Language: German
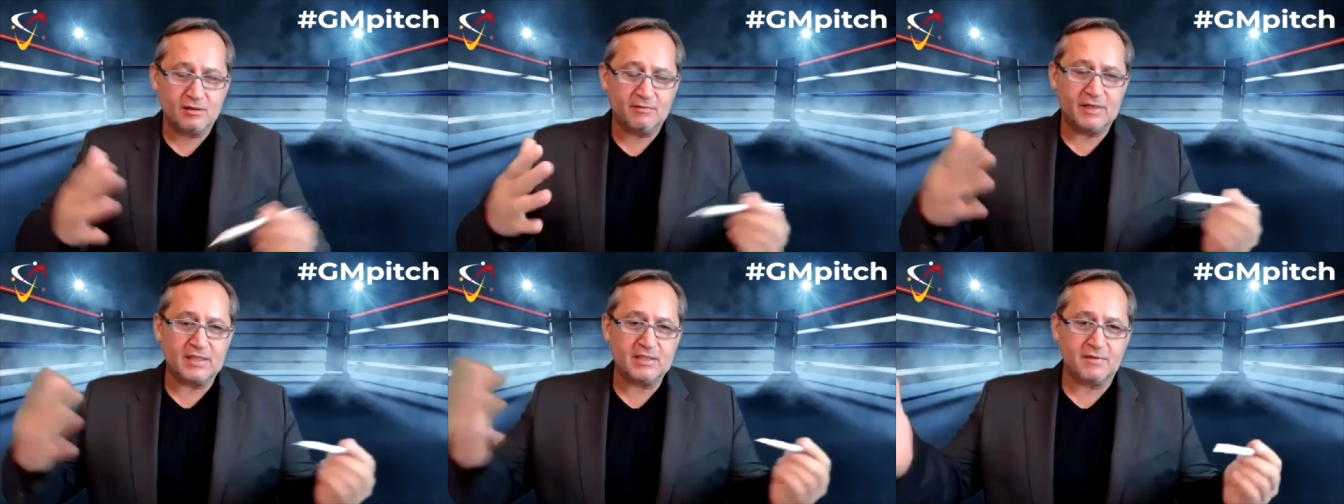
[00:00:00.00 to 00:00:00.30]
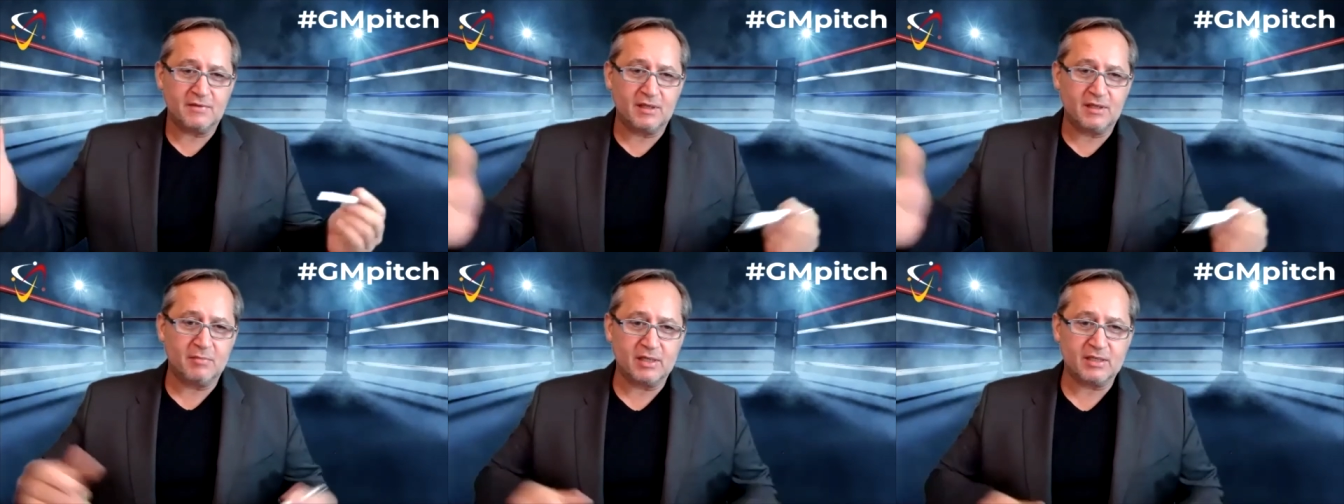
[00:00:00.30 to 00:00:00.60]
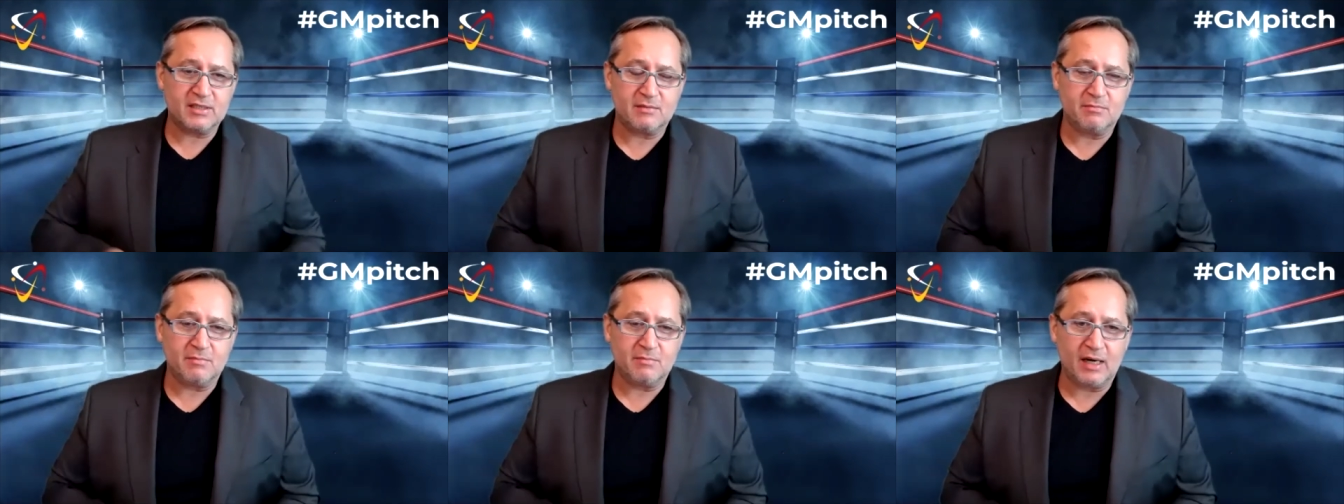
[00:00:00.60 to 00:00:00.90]
was für einer
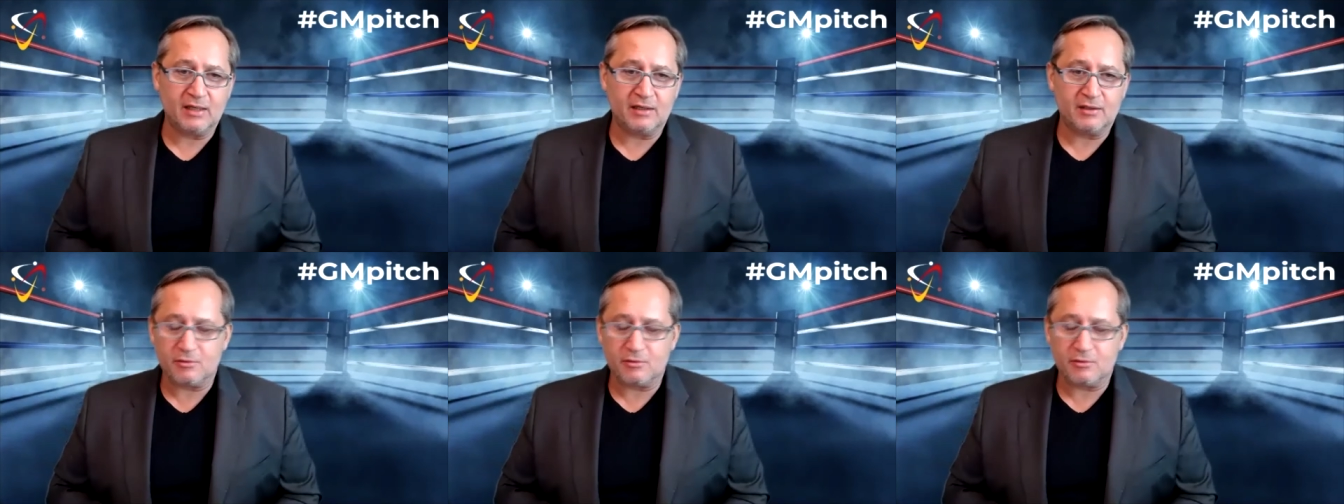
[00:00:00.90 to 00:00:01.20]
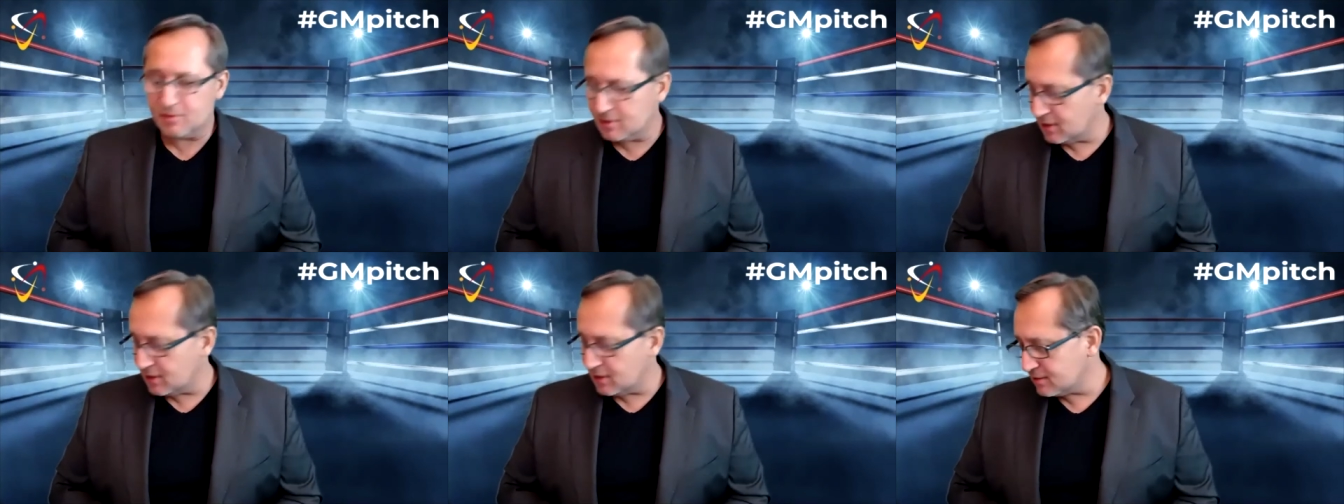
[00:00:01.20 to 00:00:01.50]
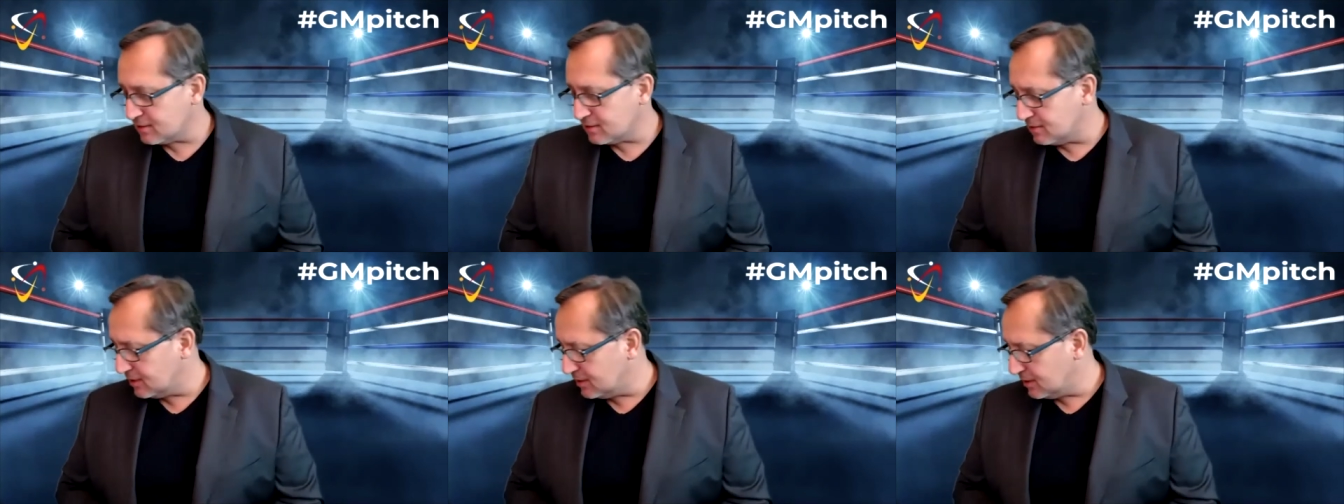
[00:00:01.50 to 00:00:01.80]
Maximalgröße
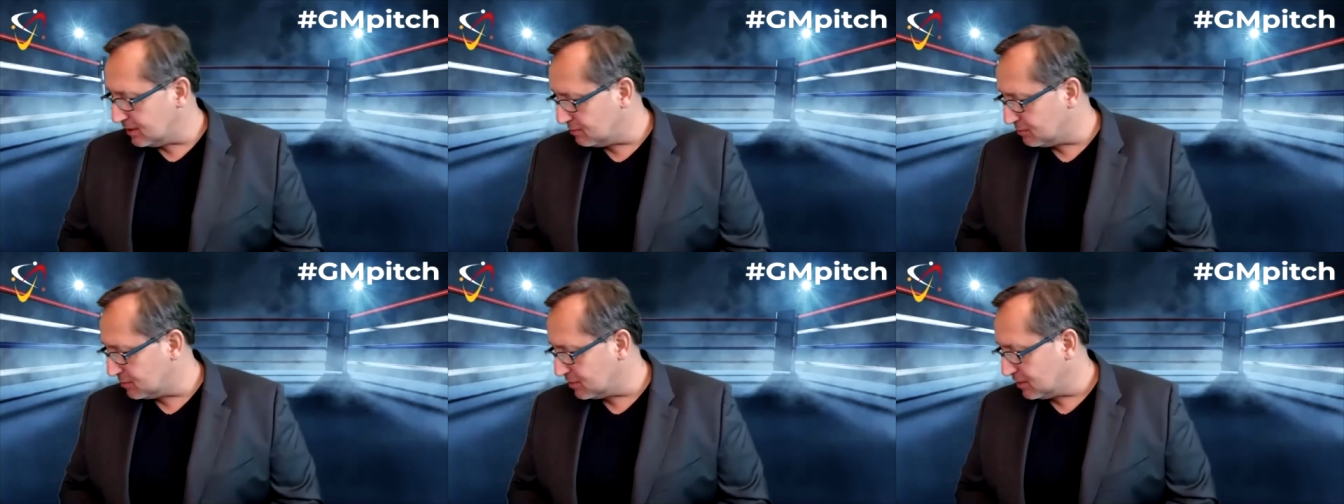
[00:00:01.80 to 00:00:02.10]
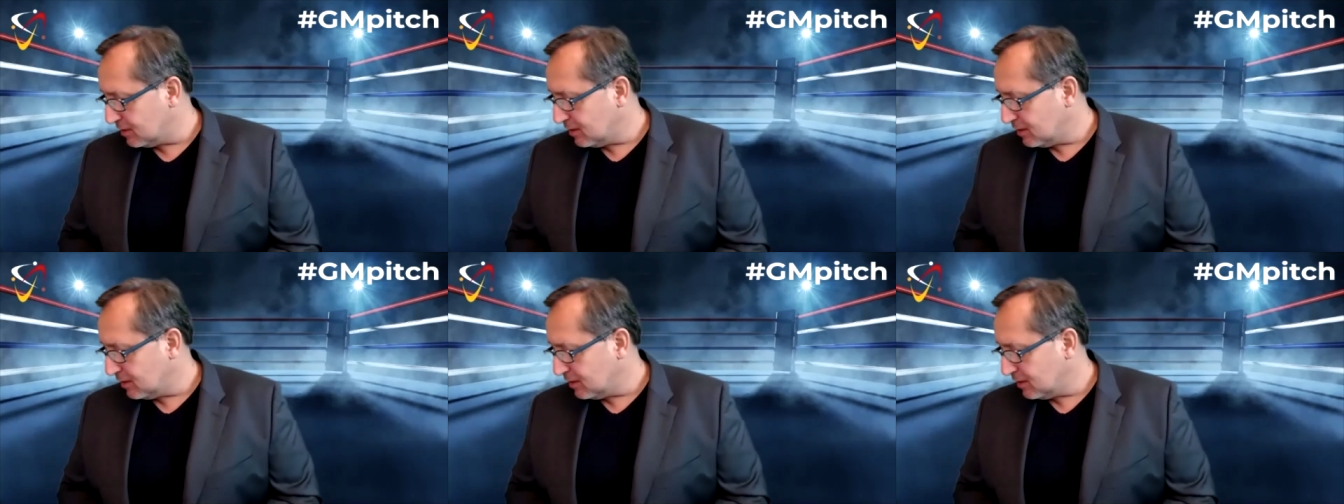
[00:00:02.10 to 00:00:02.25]
hast du die Teams?